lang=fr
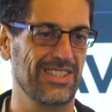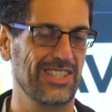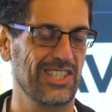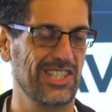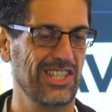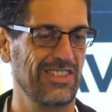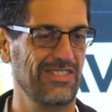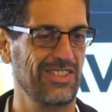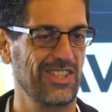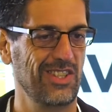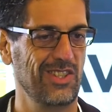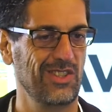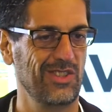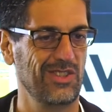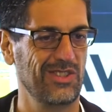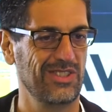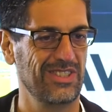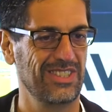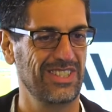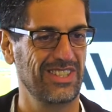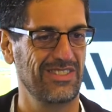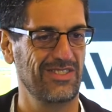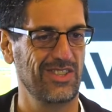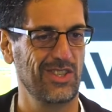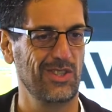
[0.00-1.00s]
J'avais
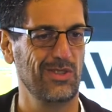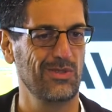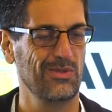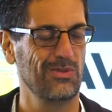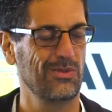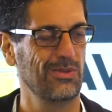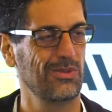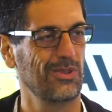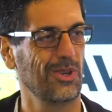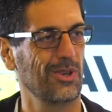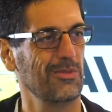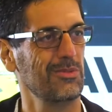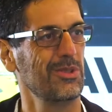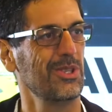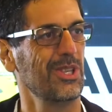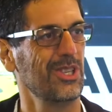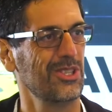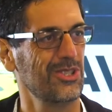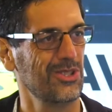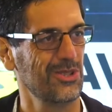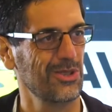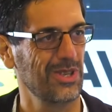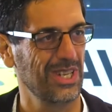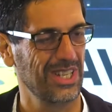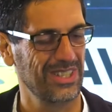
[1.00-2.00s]
eu une formule un
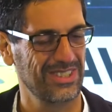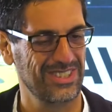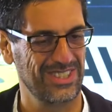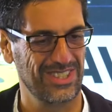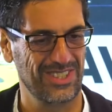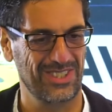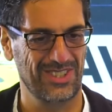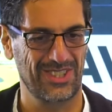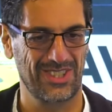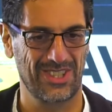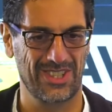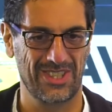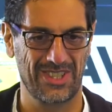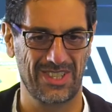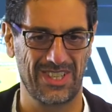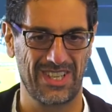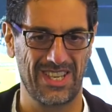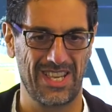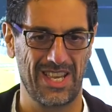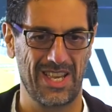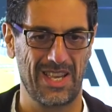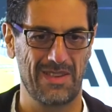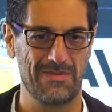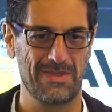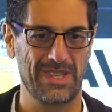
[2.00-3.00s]
jour en disant que
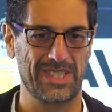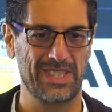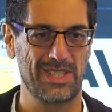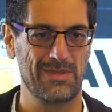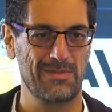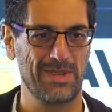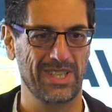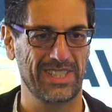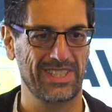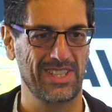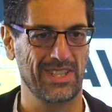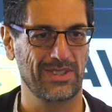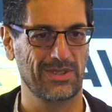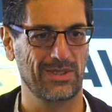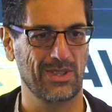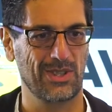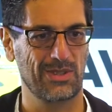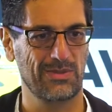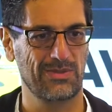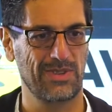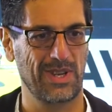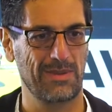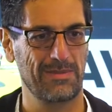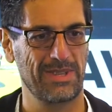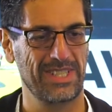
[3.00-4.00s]
Martine Berthet, en tant
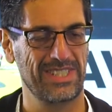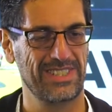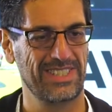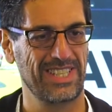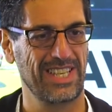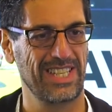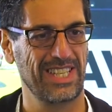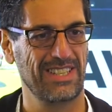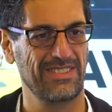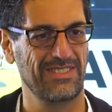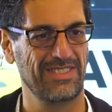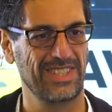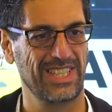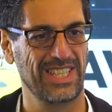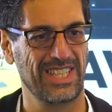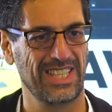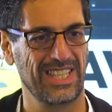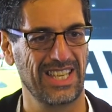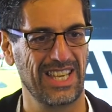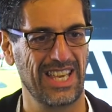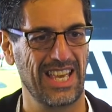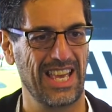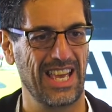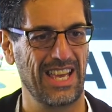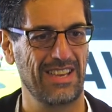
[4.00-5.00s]
que pharmacienne,
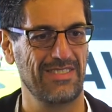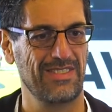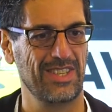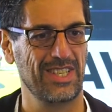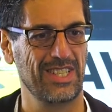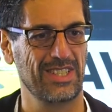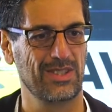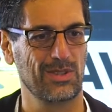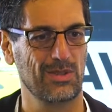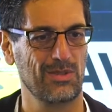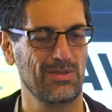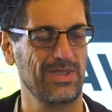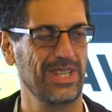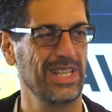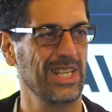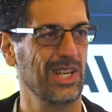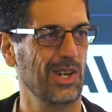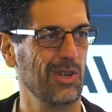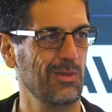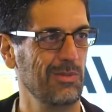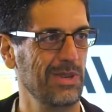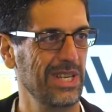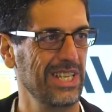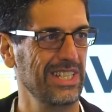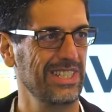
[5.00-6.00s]
avait, trouvé les
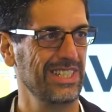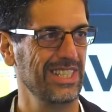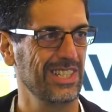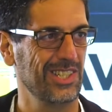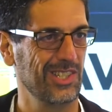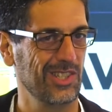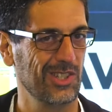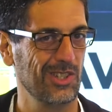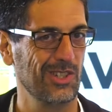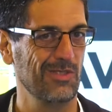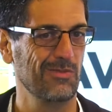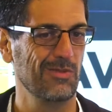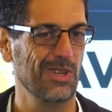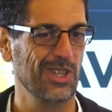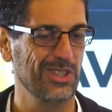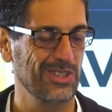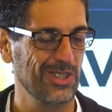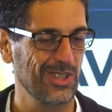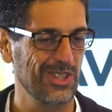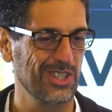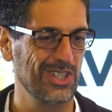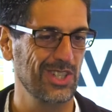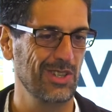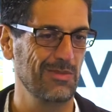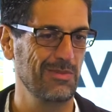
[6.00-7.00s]
remèdes et que moi, en
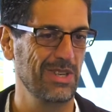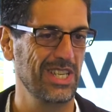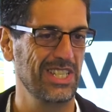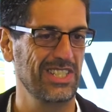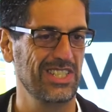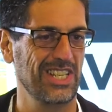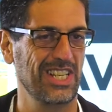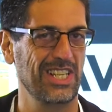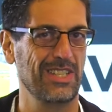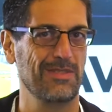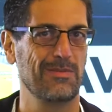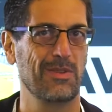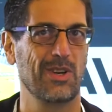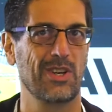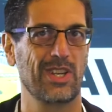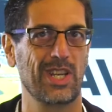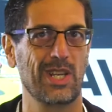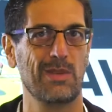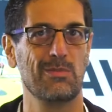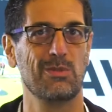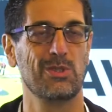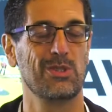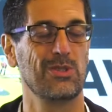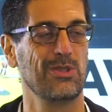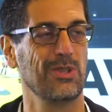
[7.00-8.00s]
tant que géomètre, j'allais prendre
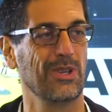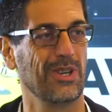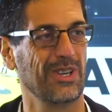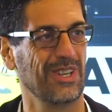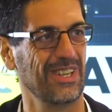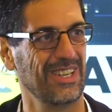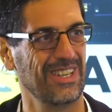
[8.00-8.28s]
les mesures.